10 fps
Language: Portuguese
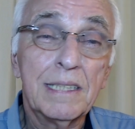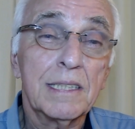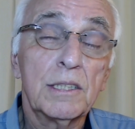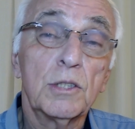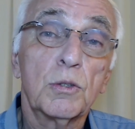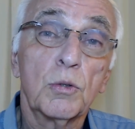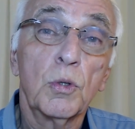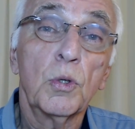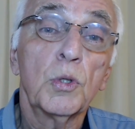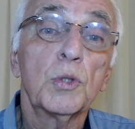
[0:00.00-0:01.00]
de
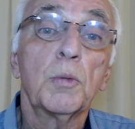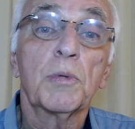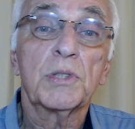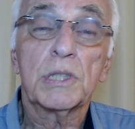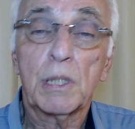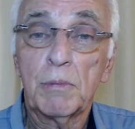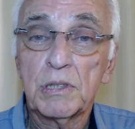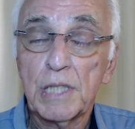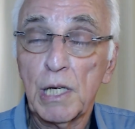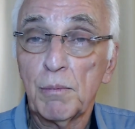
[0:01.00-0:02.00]
todo o processamento
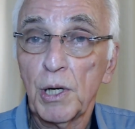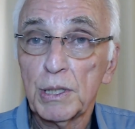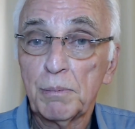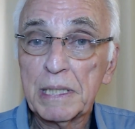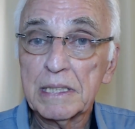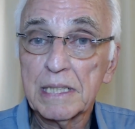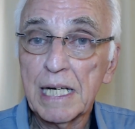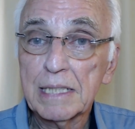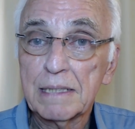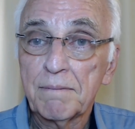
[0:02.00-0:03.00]
cerebral de
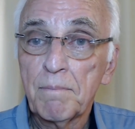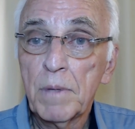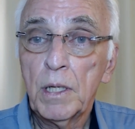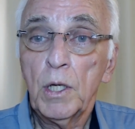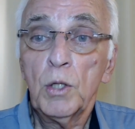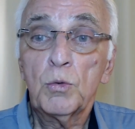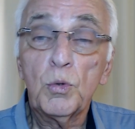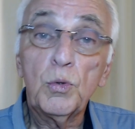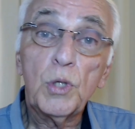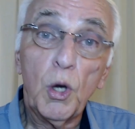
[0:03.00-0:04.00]
aprendizagem, tudo
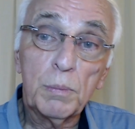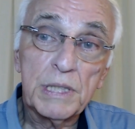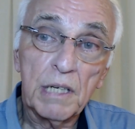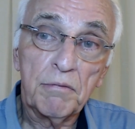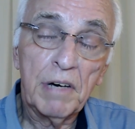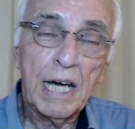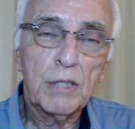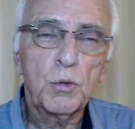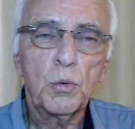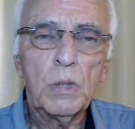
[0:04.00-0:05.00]
que é
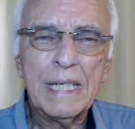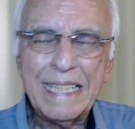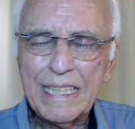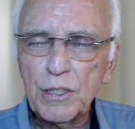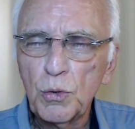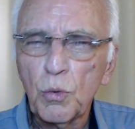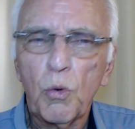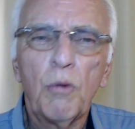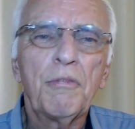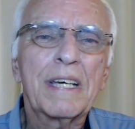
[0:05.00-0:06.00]
observado, lido,
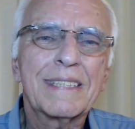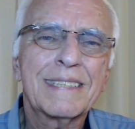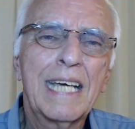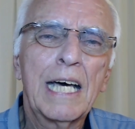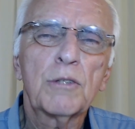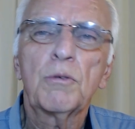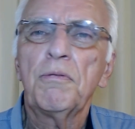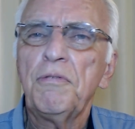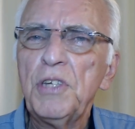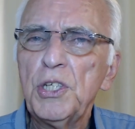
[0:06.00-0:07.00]
conversado,
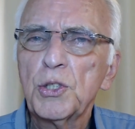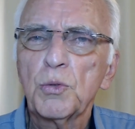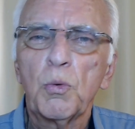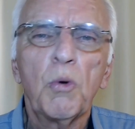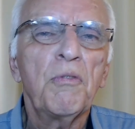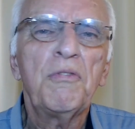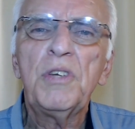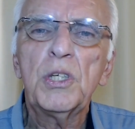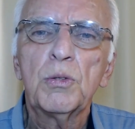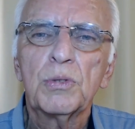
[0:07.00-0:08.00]
visto,
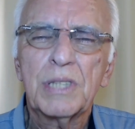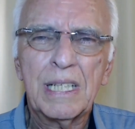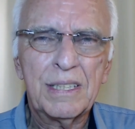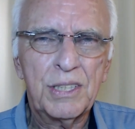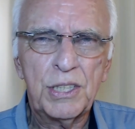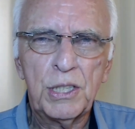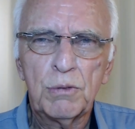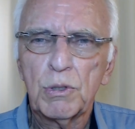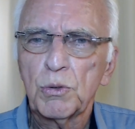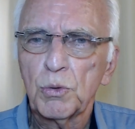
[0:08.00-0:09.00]
ouvido, sentido e
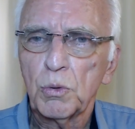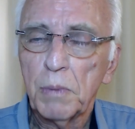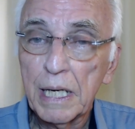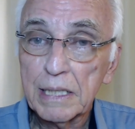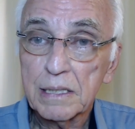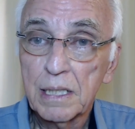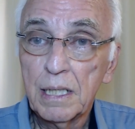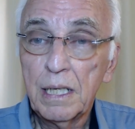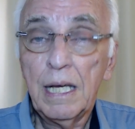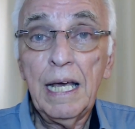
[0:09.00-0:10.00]
tudo mais
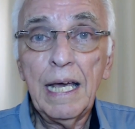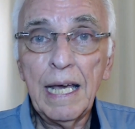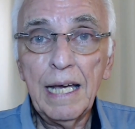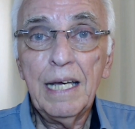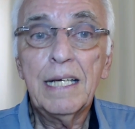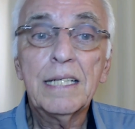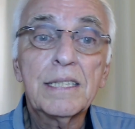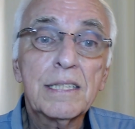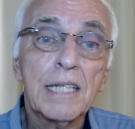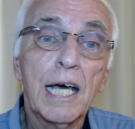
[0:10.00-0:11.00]
é
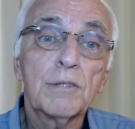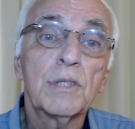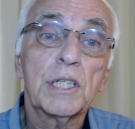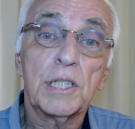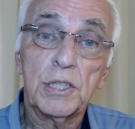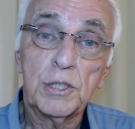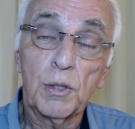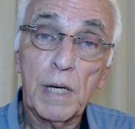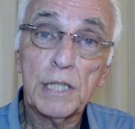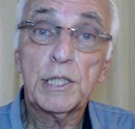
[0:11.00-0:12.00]
registrado nas redes
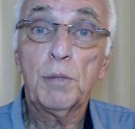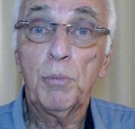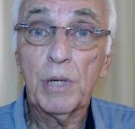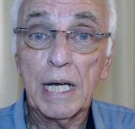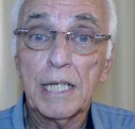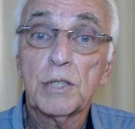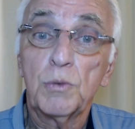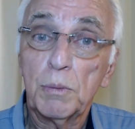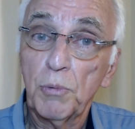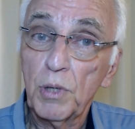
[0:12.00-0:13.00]
neurais temporárias do
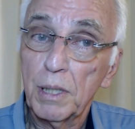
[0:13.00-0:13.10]
hipocampo.